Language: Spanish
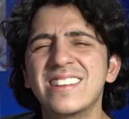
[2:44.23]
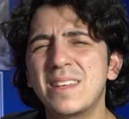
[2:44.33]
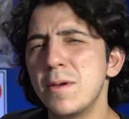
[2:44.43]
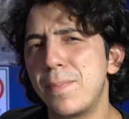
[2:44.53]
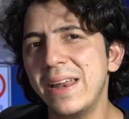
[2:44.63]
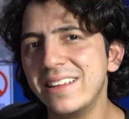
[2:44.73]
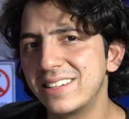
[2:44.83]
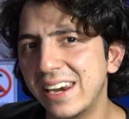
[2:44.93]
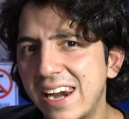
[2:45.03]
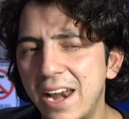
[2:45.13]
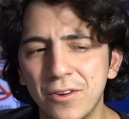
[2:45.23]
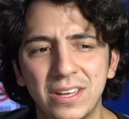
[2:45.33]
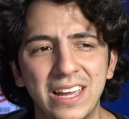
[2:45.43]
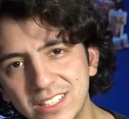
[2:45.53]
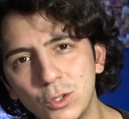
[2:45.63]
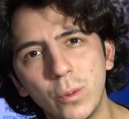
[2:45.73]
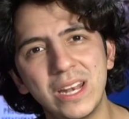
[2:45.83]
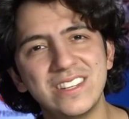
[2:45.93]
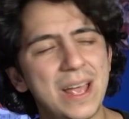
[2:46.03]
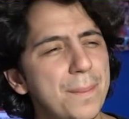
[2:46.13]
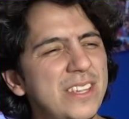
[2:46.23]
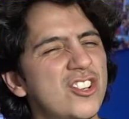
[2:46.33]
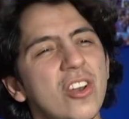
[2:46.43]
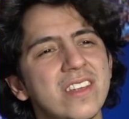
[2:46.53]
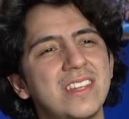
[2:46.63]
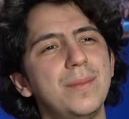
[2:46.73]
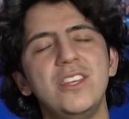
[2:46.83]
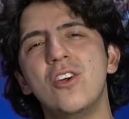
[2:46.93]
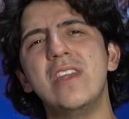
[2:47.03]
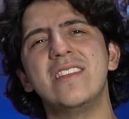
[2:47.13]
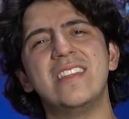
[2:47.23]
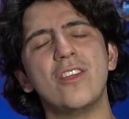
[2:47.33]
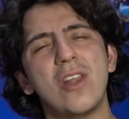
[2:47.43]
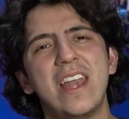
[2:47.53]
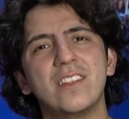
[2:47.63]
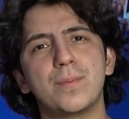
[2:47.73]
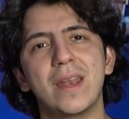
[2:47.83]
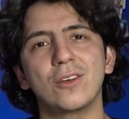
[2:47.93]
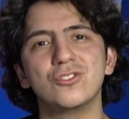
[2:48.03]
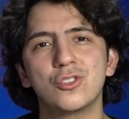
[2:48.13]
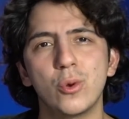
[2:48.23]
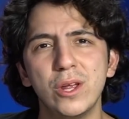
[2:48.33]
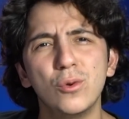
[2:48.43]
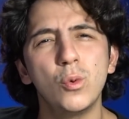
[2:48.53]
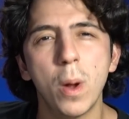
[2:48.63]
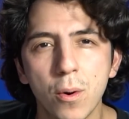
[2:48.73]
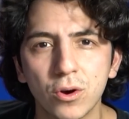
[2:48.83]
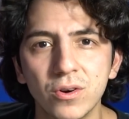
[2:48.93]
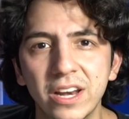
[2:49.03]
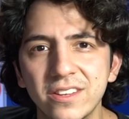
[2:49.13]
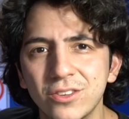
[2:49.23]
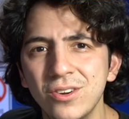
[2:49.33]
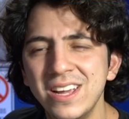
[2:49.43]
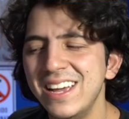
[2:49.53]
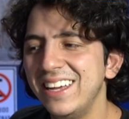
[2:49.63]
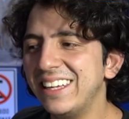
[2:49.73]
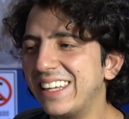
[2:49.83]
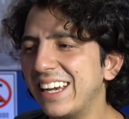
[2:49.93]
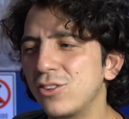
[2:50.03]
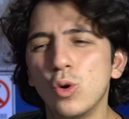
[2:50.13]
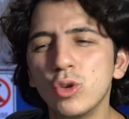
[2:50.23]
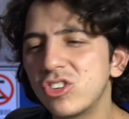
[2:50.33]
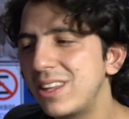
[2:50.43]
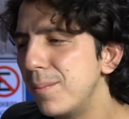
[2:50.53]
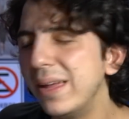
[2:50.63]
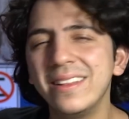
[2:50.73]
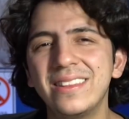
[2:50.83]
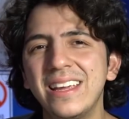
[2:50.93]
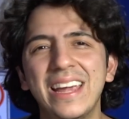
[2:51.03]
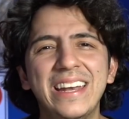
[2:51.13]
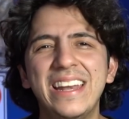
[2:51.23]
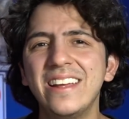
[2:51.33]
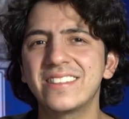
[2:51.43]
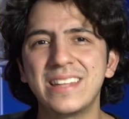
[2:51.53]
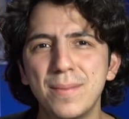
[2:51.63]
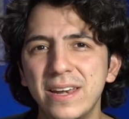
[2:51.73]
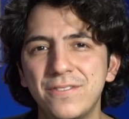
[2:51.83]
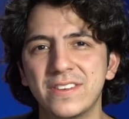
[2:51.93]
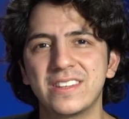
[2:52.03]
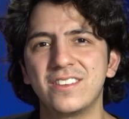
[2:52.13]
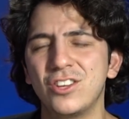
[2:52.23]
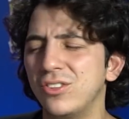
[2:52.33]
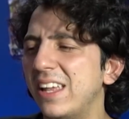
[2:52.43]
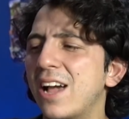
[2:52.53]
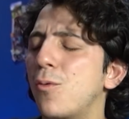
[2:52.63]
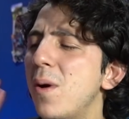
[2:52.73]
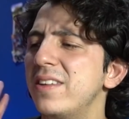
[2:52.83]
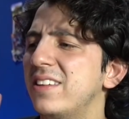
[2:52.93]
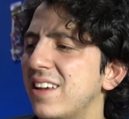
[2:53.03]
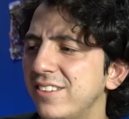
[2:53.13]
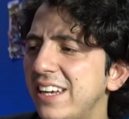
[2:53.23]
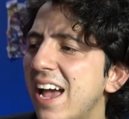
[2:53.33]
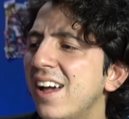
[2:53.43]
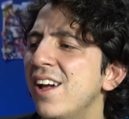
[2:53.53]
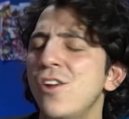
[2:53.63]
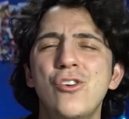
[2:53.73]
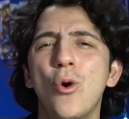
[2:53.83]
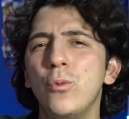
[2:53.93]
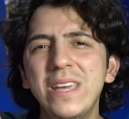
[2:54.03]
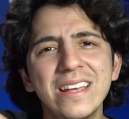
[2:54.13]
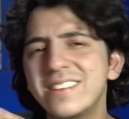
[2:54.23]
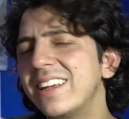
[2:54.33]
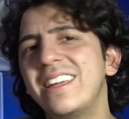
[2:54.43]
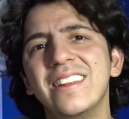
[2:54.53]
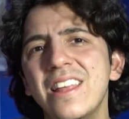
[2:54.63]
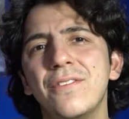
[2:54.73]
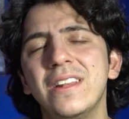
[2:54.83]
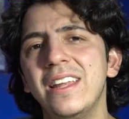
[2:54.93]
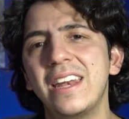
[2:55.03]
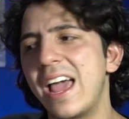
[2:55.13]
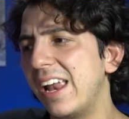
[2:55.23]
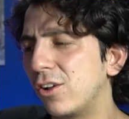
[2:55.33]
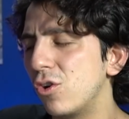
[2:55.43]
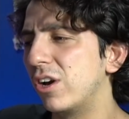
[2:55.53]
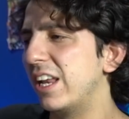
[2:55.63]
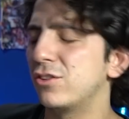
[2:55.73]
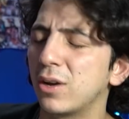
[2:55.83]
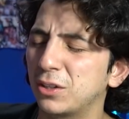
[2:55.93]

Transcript: es que me parece raro que se tuvieran ya millones de millones de dólares para construir un nuevo Congreso y que justamente en esta manifestación la cual se sabía no hubiese quien defendiera el Congreso